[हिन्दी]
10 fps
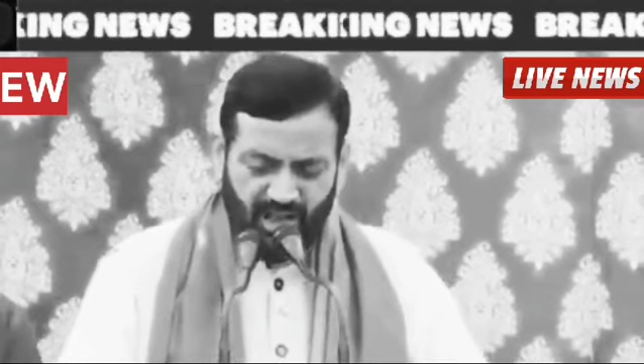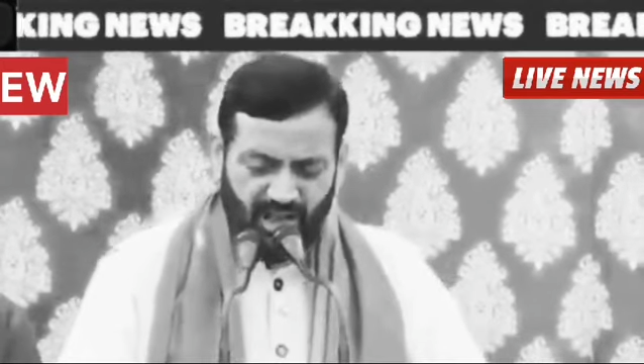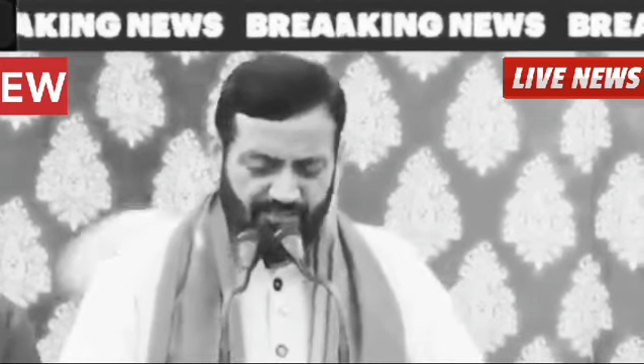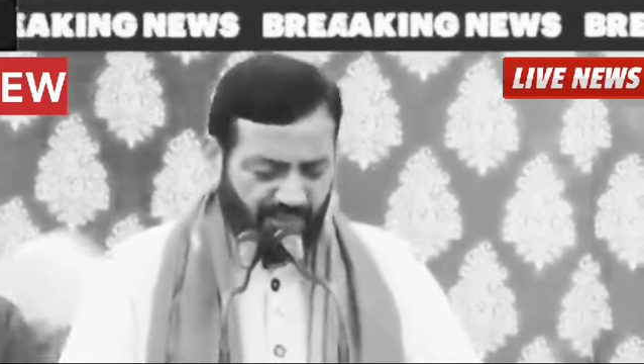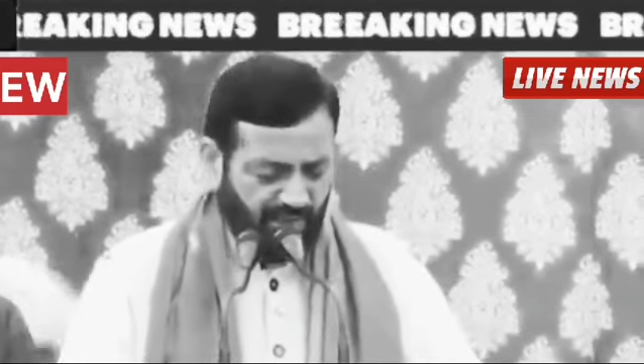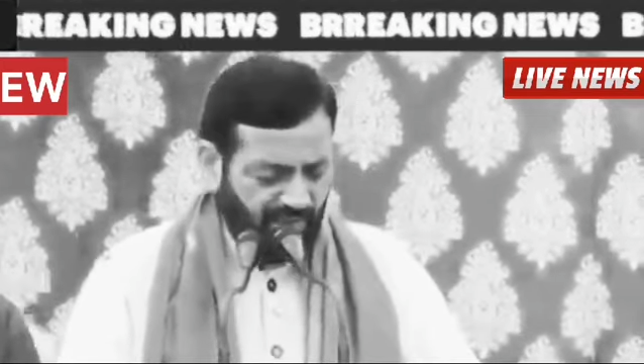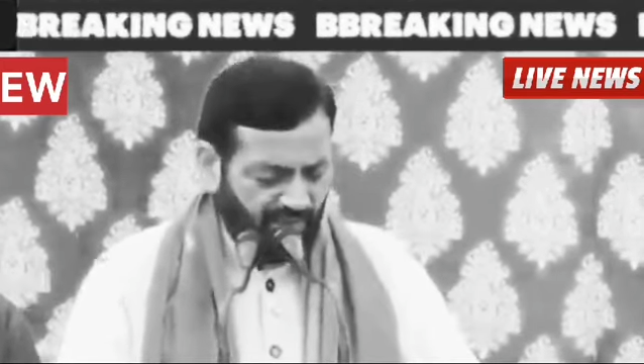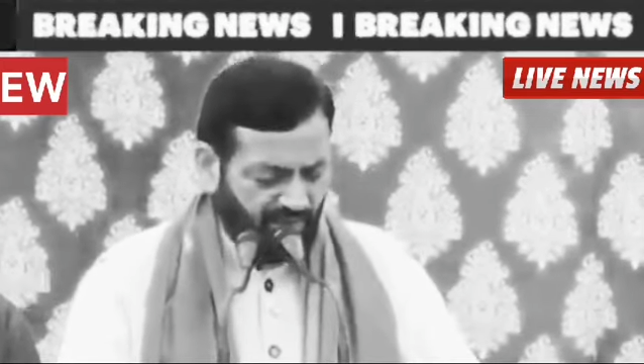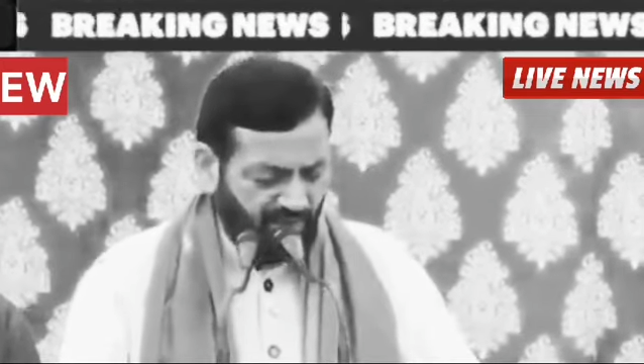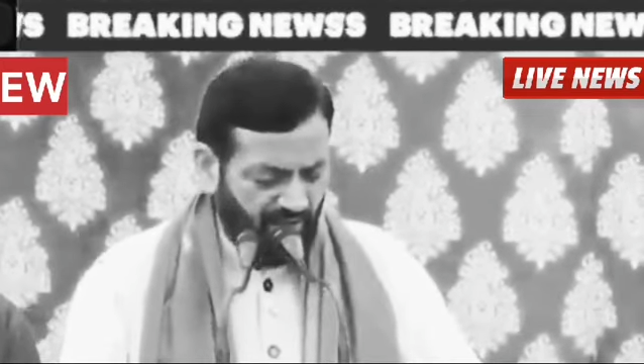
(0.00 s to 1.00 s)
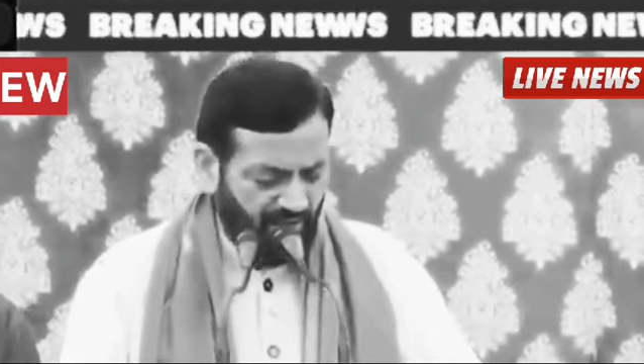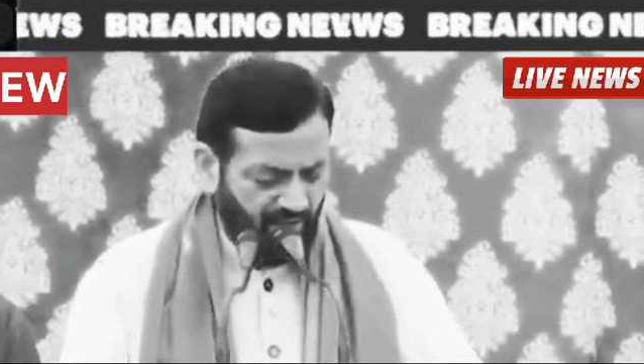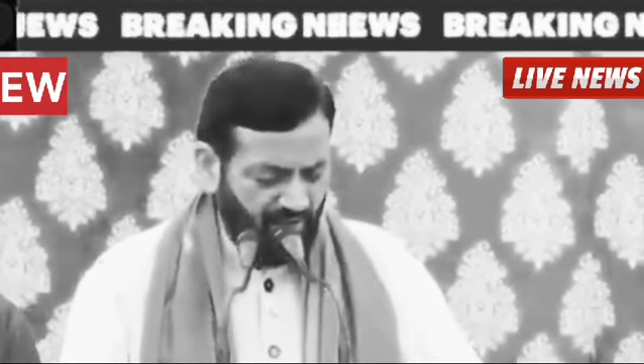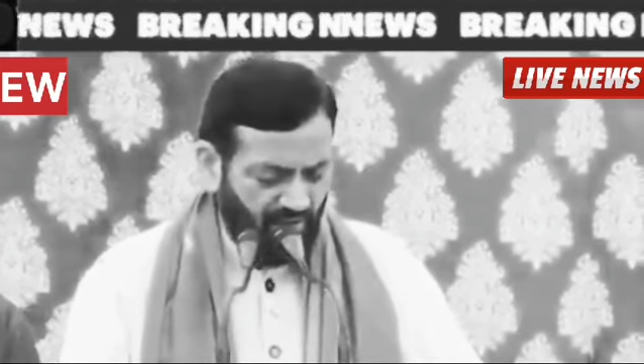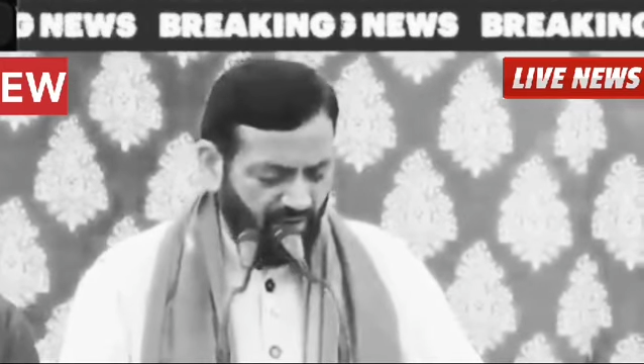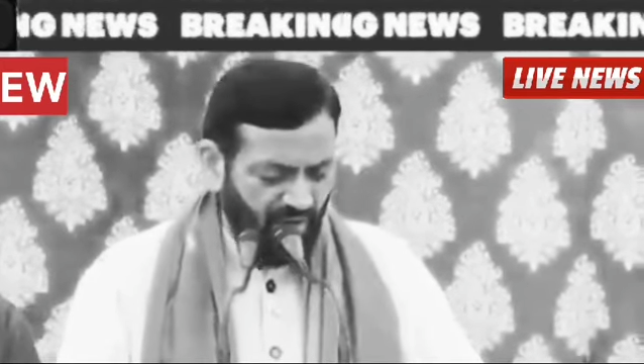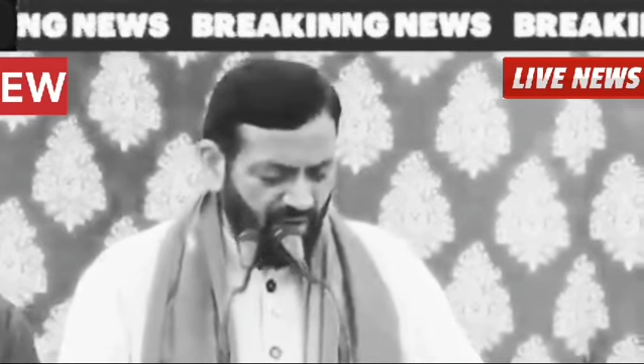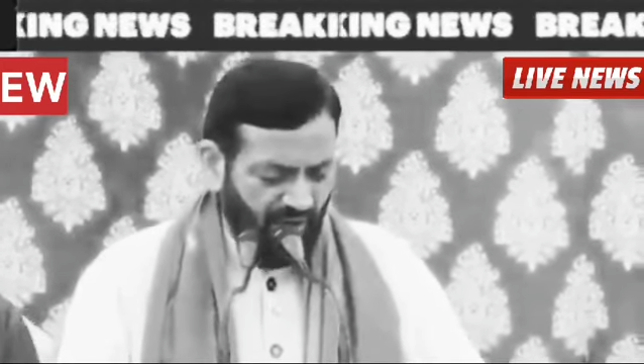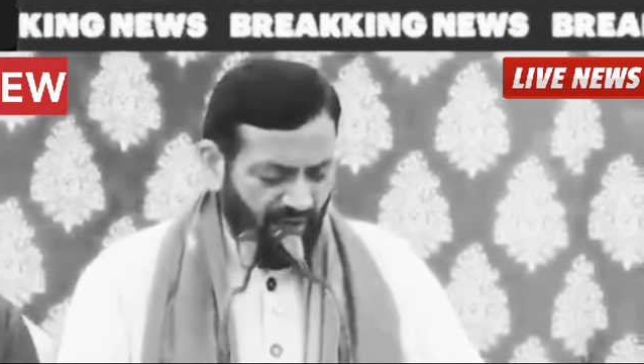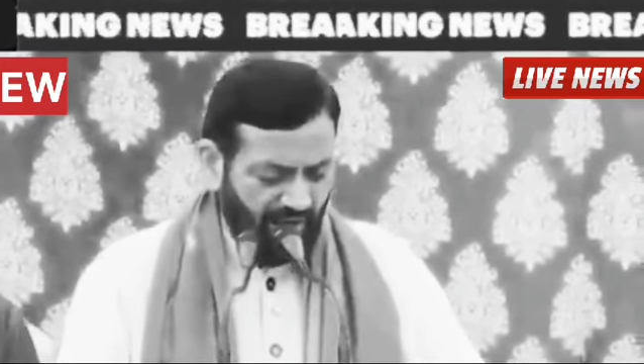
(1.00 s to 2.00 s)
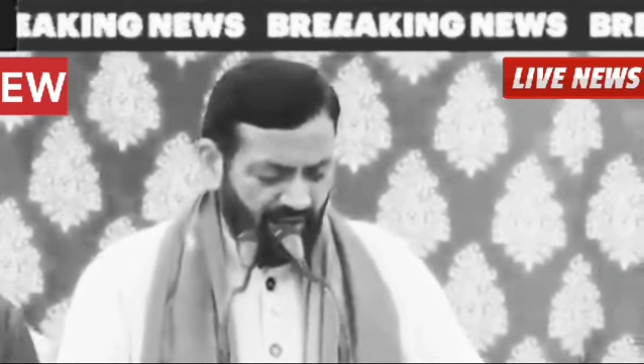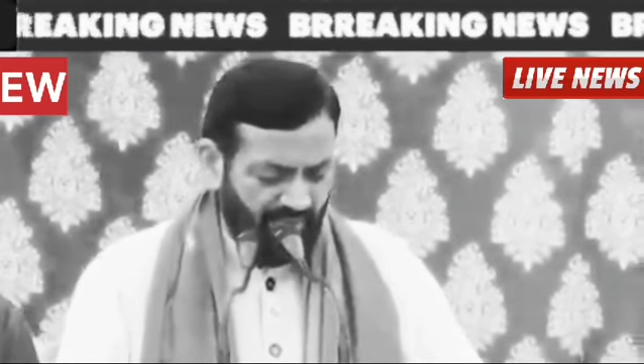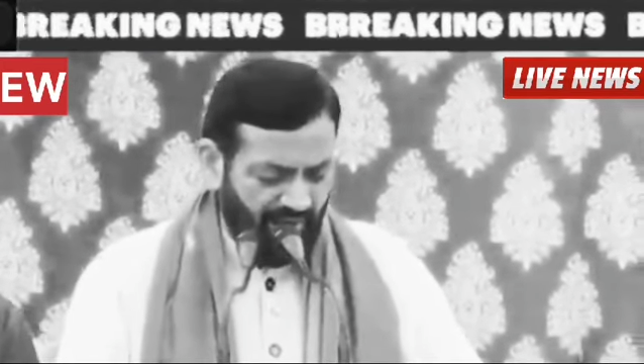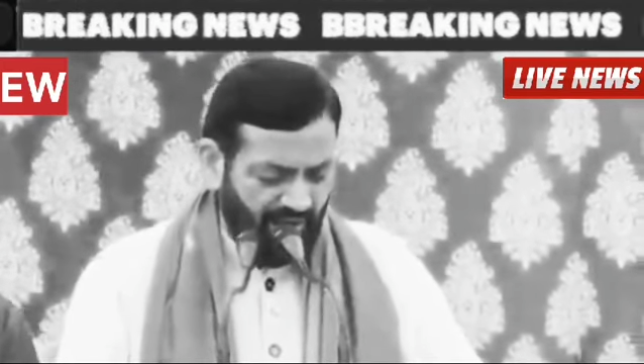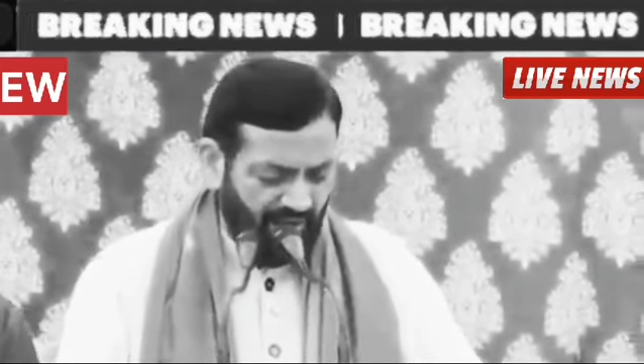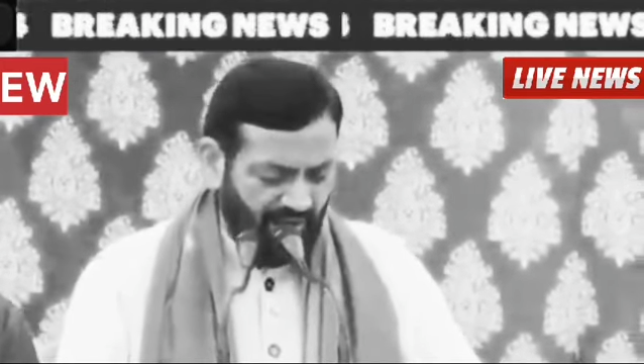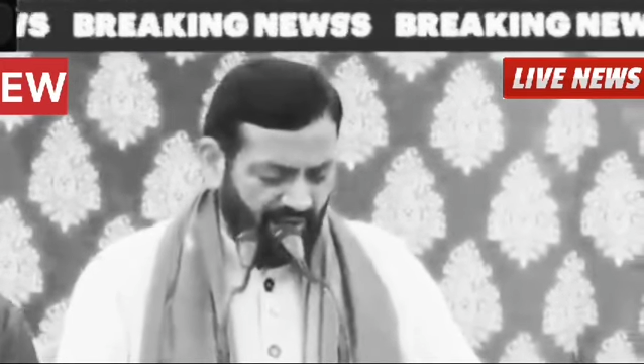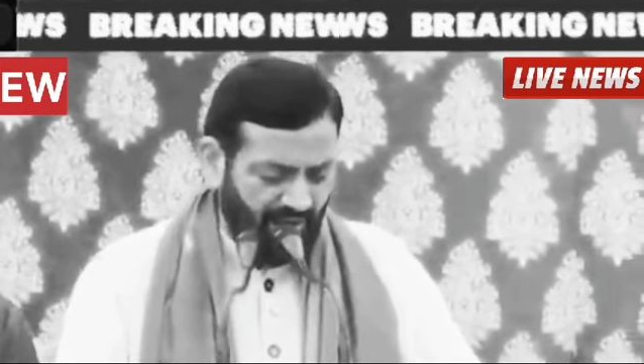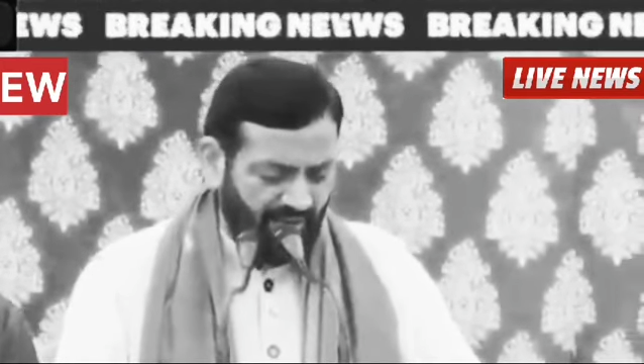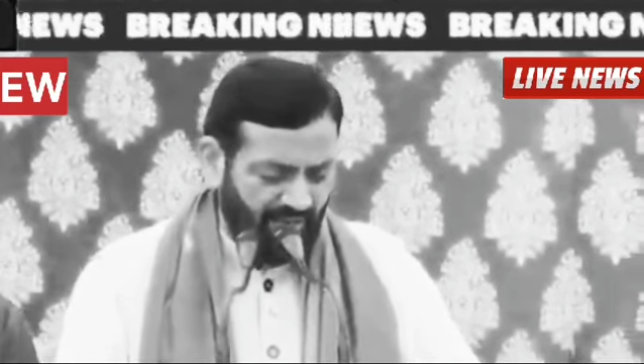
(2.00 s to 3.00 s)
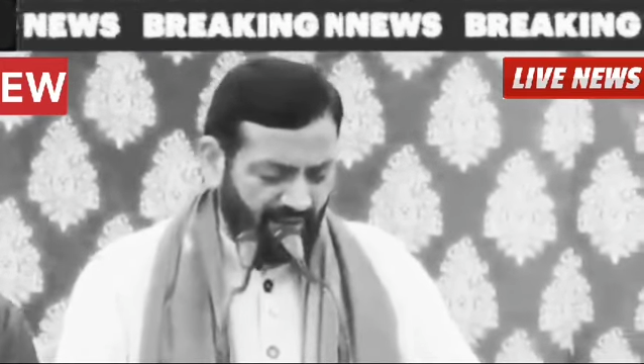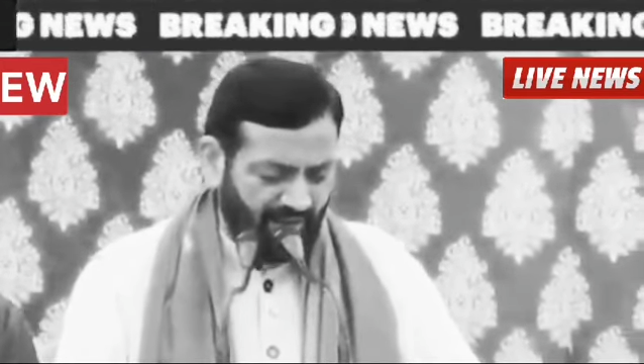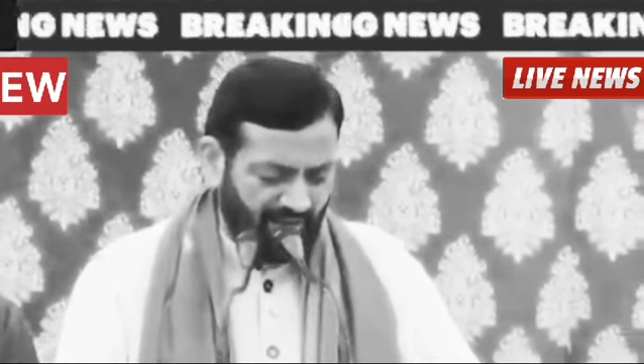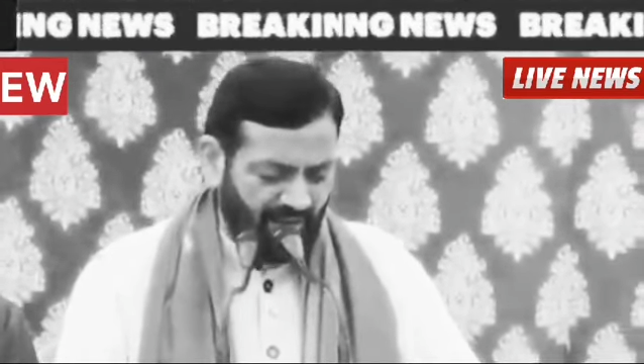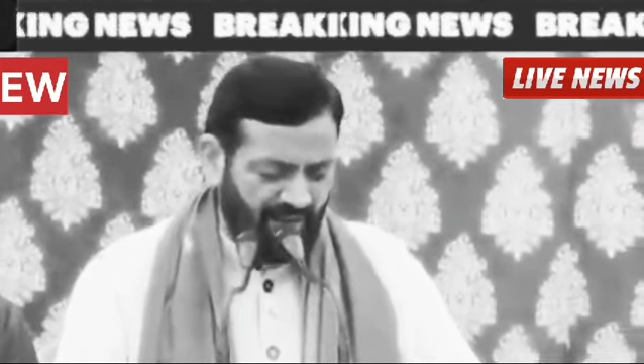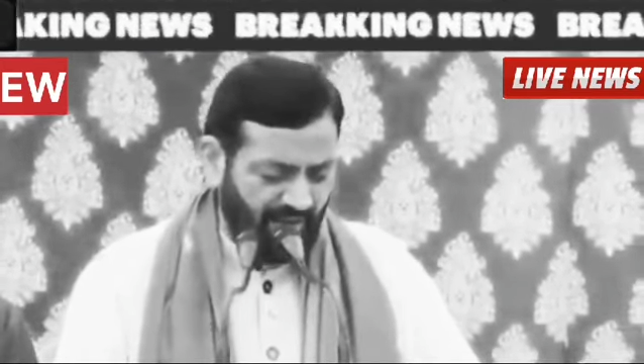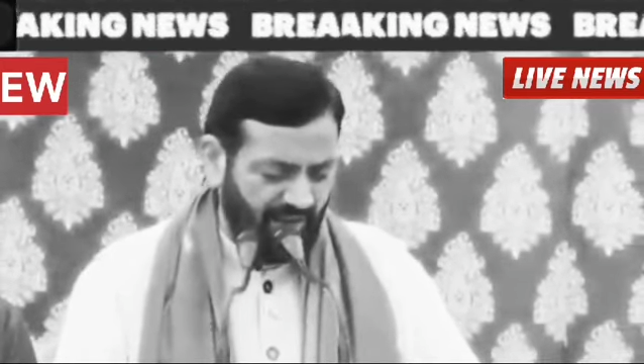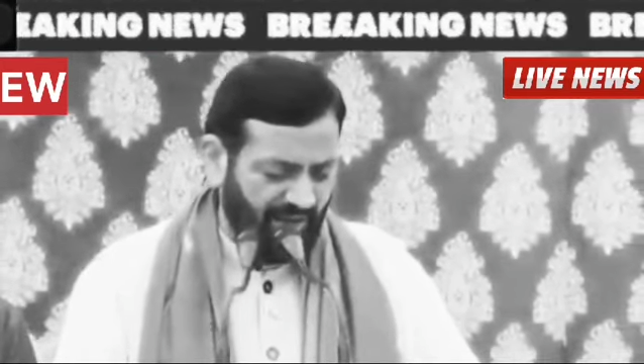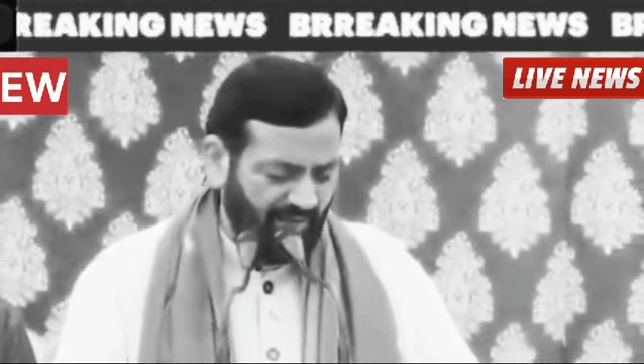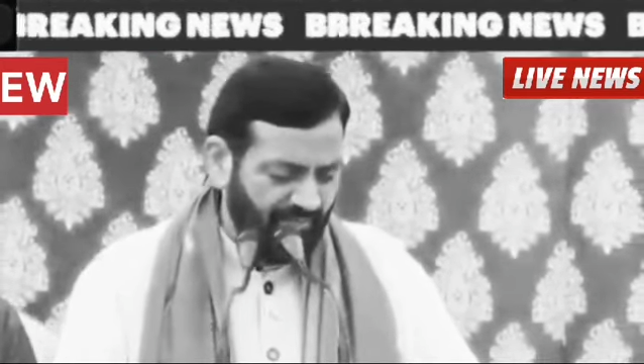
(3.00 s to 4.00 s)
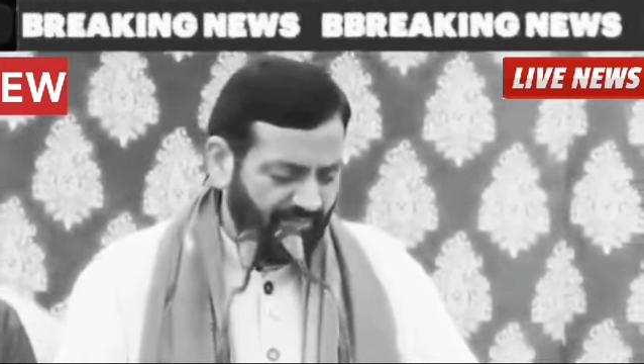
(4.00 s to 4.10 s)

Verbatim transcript: आपके हकों को आगे बढ़ाने का काम करते रहेंगे